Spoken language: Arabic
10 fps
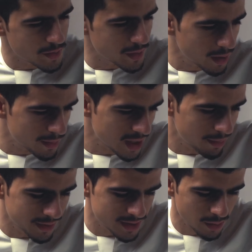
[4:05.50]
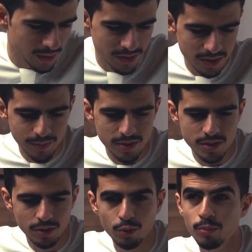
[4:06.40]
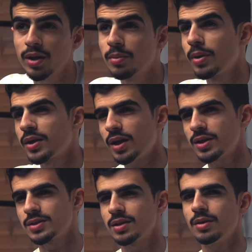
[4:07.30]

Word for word: نسبيا بس حبيت زاوية جديدة بالاستديو وبغيت أحص